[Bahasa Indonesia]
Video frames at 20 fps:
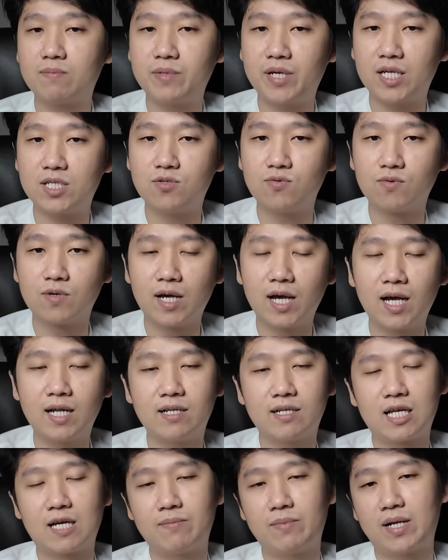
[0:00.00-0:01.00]
fps juga
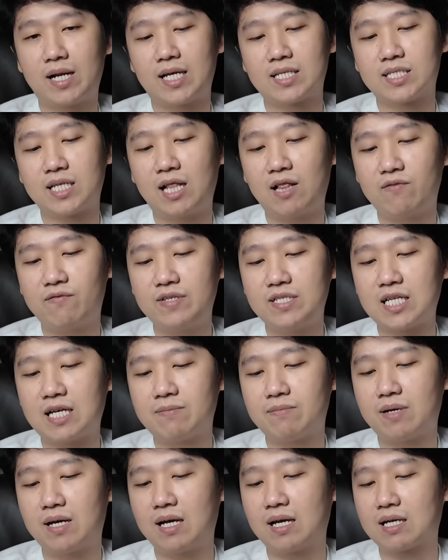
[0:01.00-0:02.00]
di kamera selfie
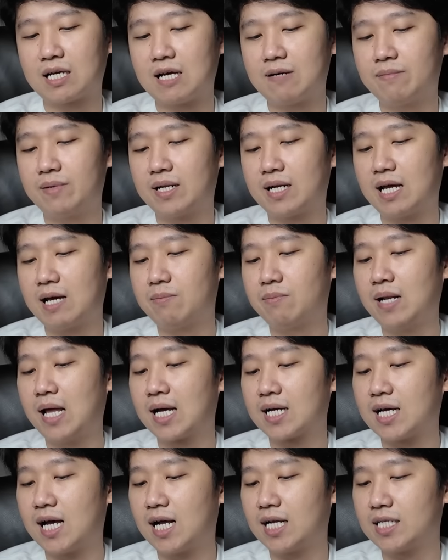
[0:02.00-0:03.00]
sama kamera
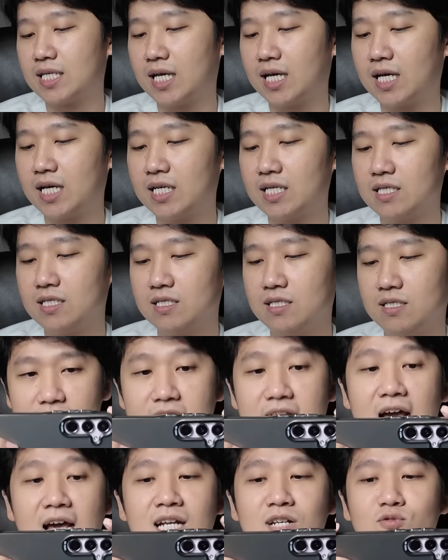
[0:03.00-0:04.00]
belakangnya
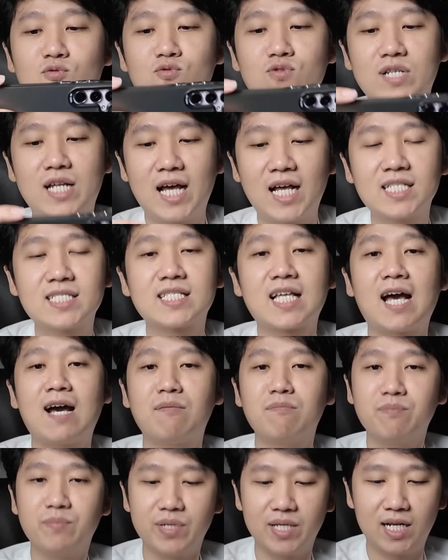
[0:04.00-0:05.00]
dan udah
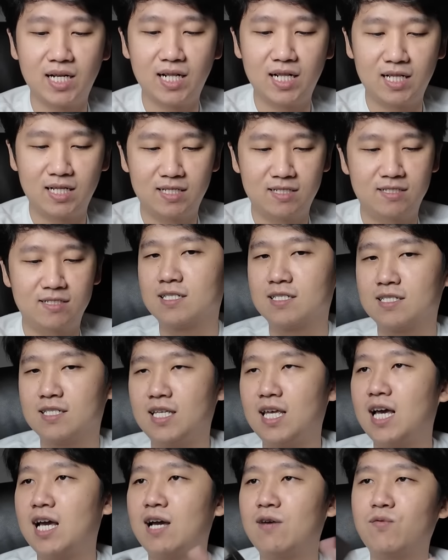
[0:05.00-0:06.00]
stabil.
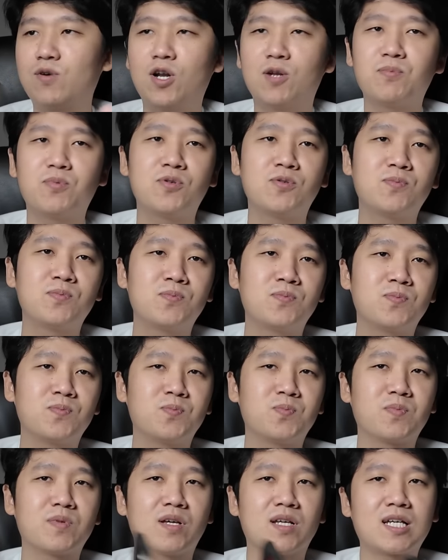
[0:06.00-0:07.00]
Ya walaupun
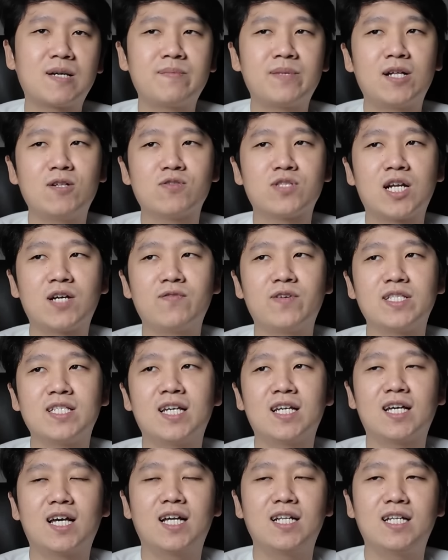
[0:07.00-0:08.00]
kamera
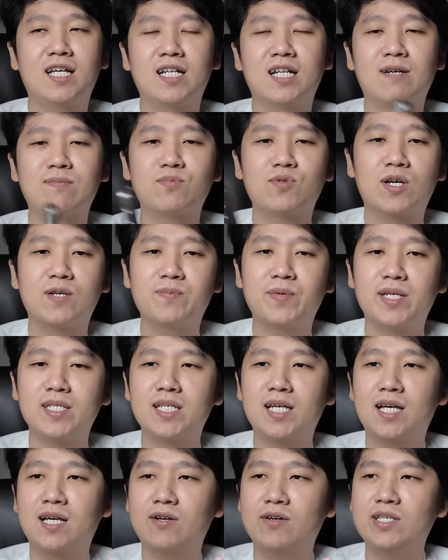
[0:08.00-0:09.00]
ultrawide-nya nggak ada 60
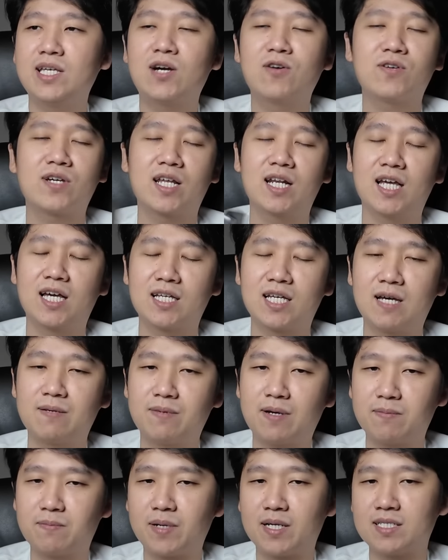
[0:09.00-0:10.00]
fps-nya ya oke lah nggak
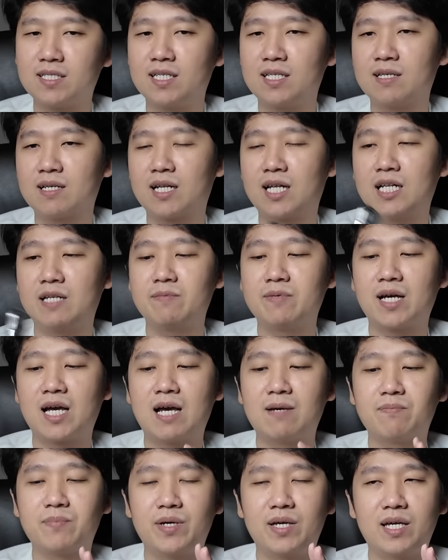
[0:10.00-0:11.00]
apa-apa sih karena ini memang
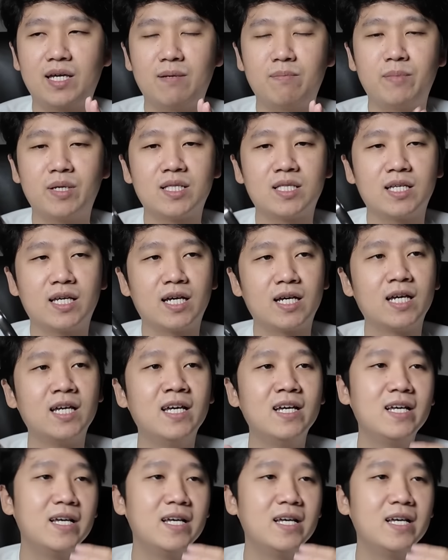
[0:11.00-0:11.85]
HP mid ya.